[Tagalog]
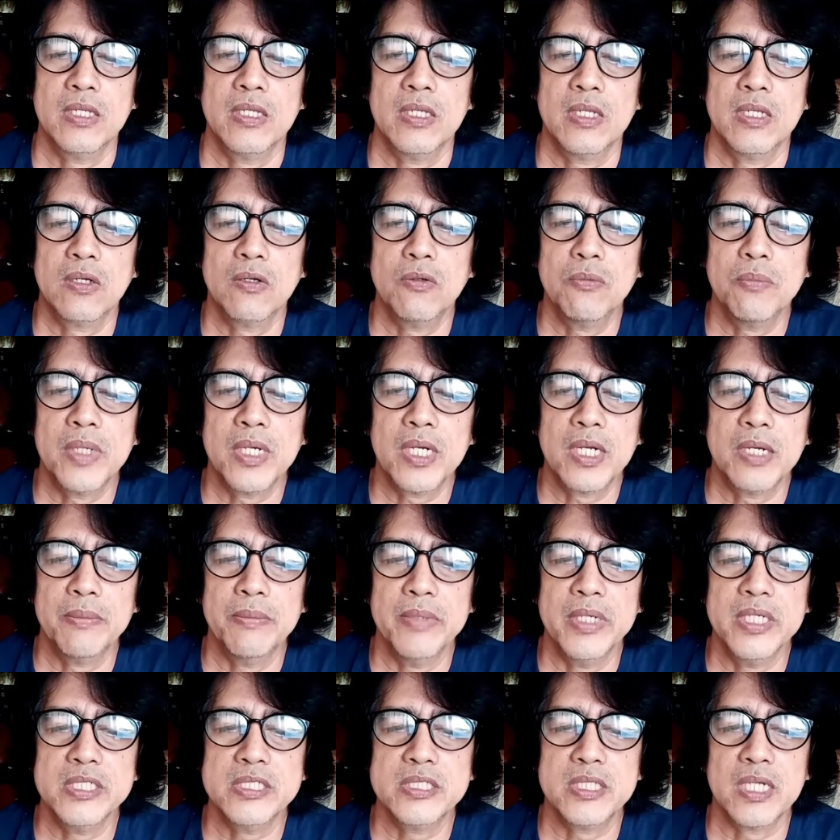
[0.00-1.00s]
na
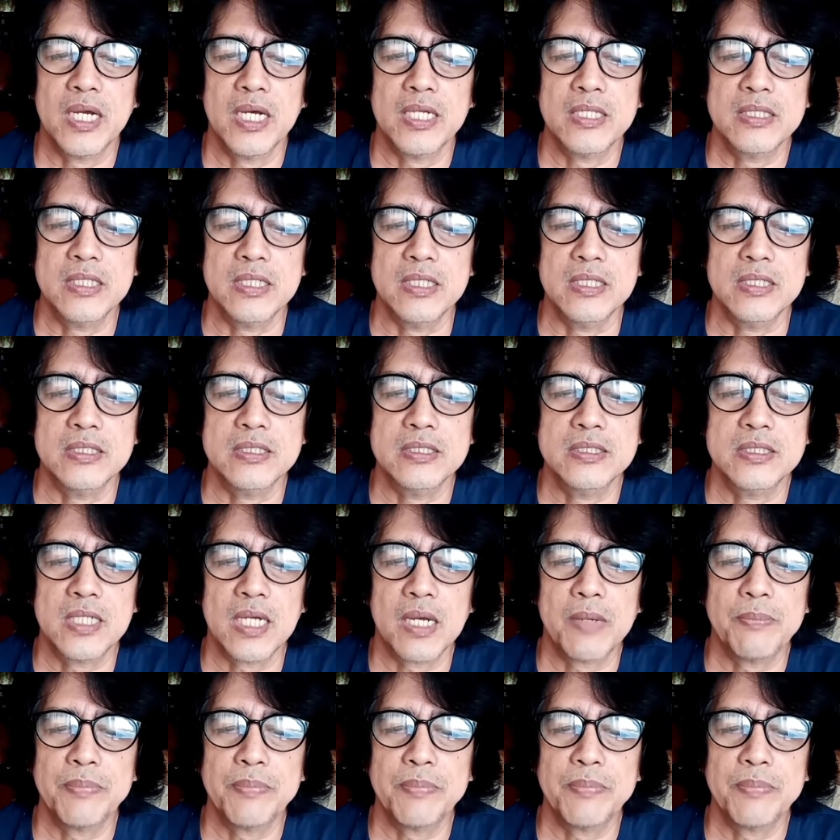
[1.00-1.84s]
gumagabay sa atin sa